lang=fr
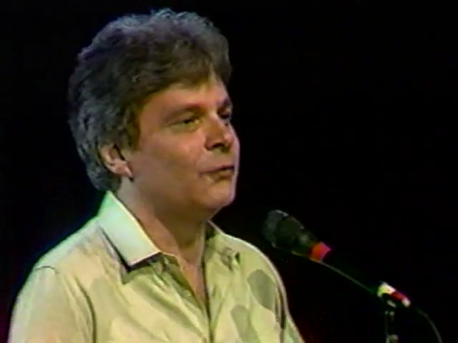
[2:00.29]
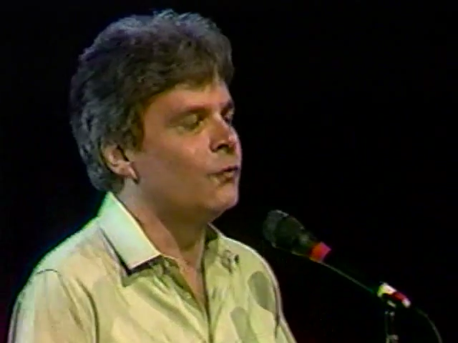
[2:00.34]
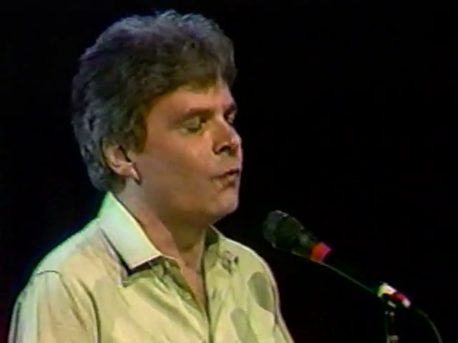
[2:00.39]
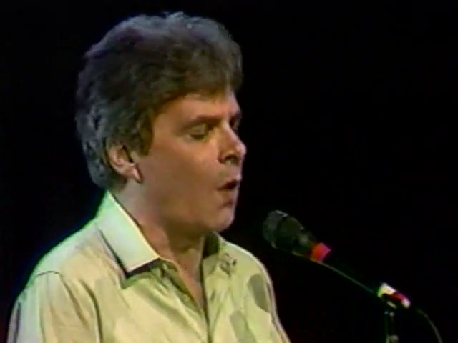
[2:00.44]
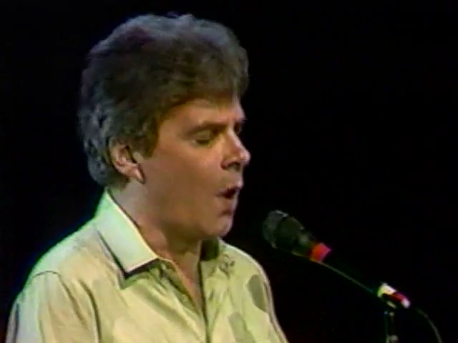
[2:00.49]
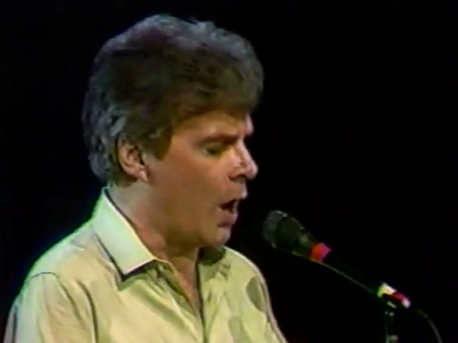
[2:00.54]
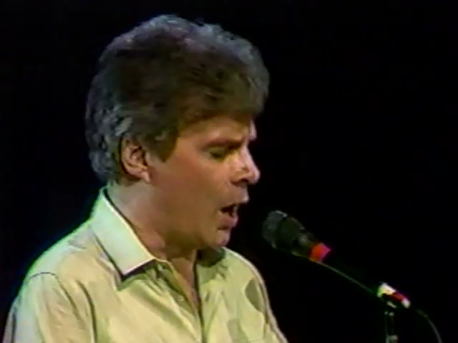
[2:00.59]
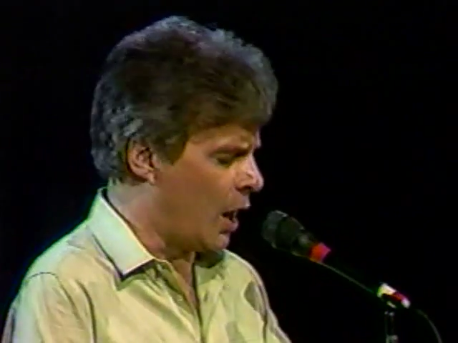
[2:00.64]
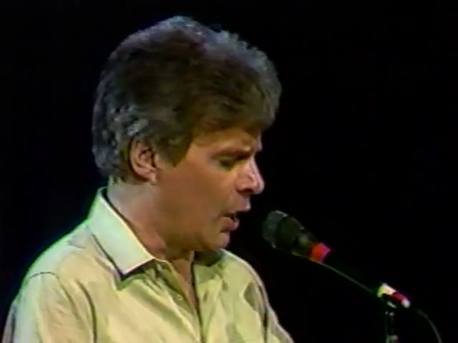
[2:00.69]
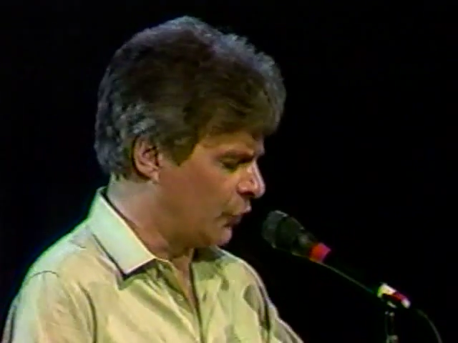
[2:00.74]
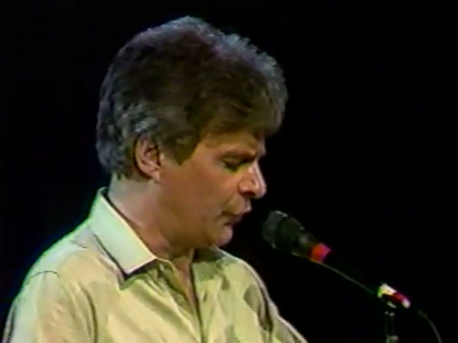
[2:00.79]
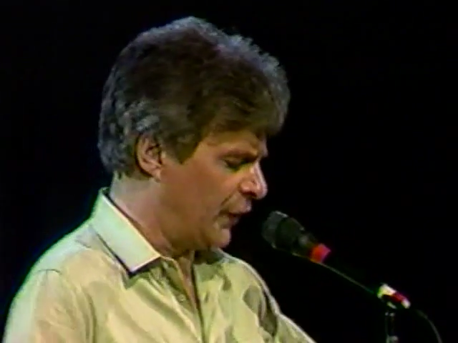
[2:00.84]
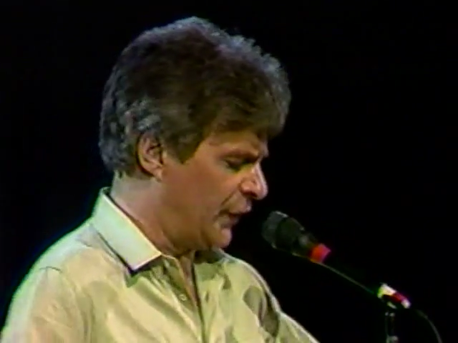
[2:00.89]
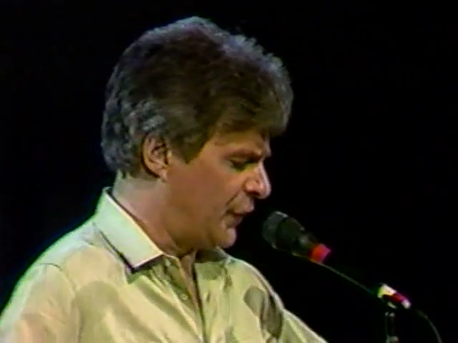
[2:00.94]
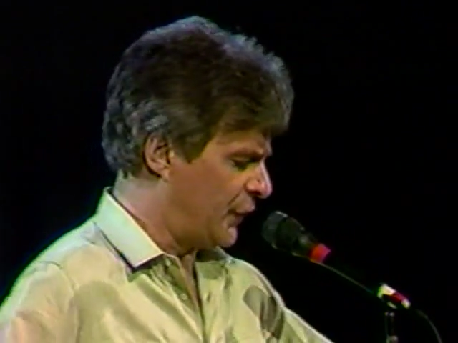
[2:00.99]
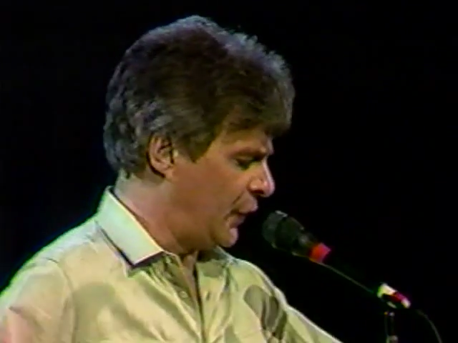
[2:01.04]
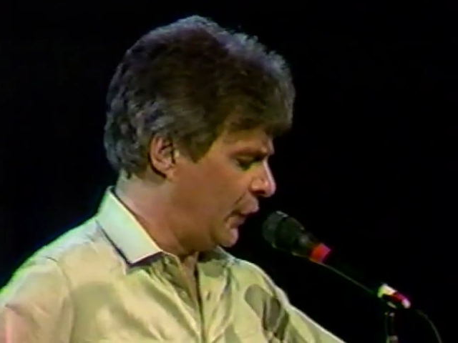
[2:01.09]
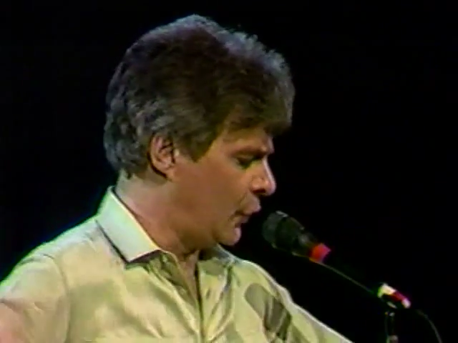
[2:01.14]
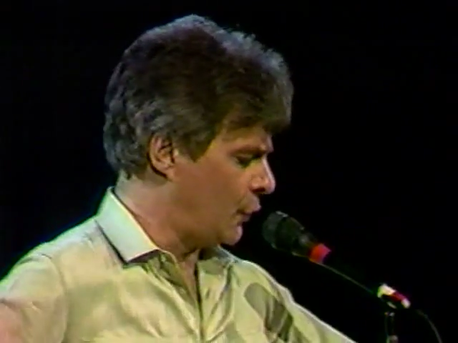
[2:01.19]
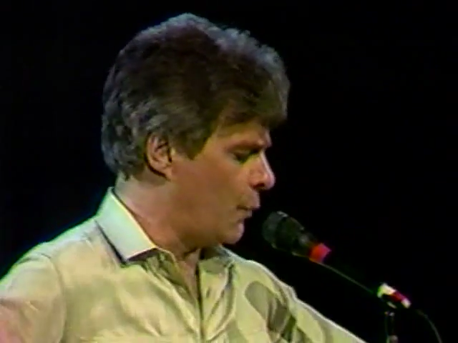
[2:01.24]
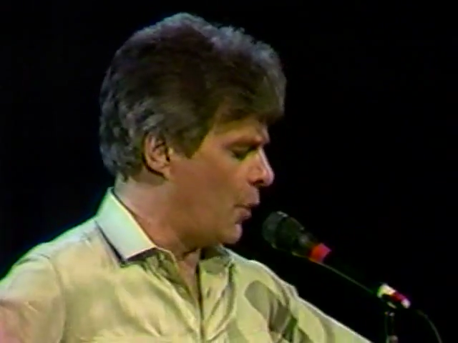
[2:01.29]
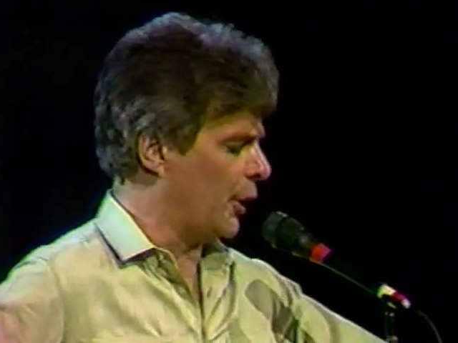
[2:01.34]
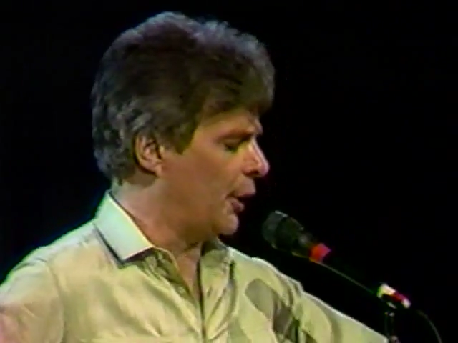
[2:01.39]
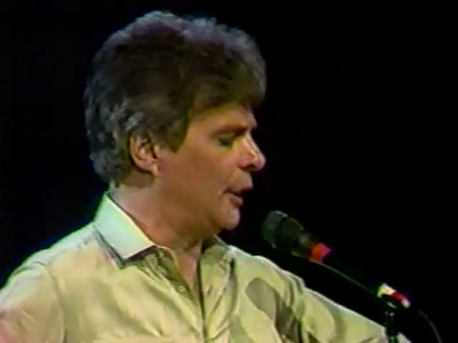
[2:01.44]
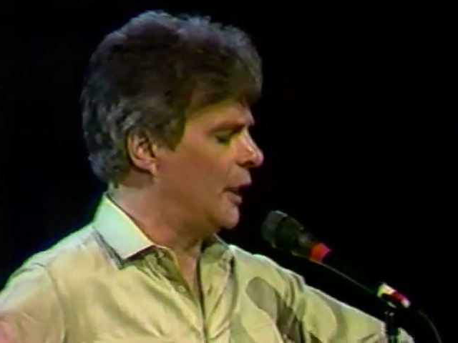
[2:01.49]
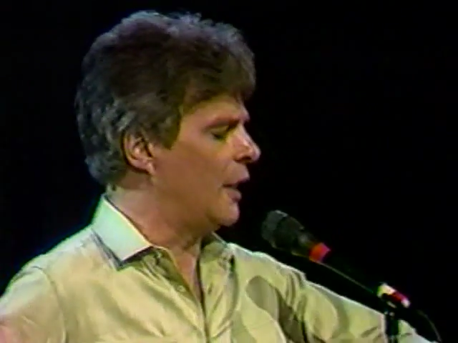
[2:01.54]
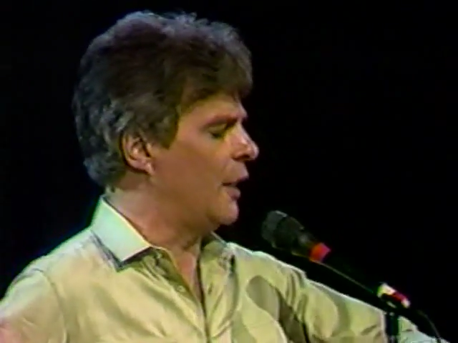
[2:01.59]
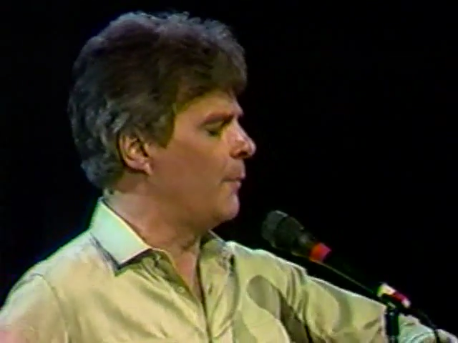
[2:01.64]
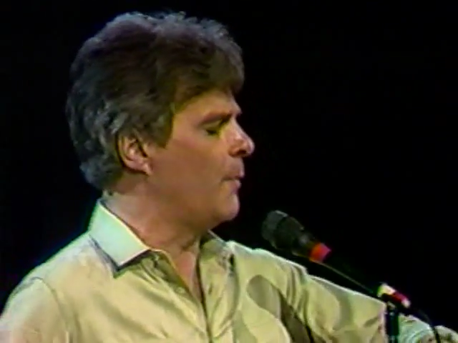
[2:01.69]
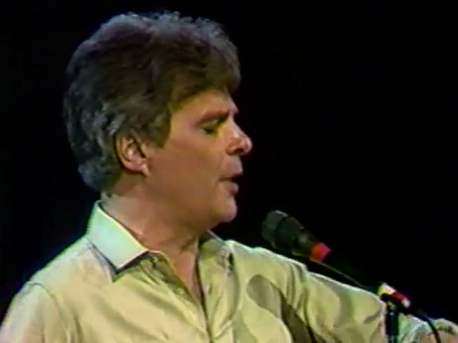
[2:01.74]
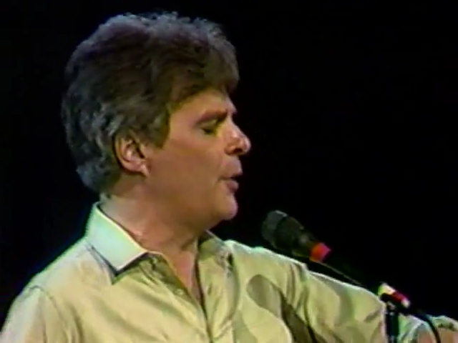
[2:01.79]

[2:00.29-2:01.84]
vous. Oh, fatigué, tu me relèves.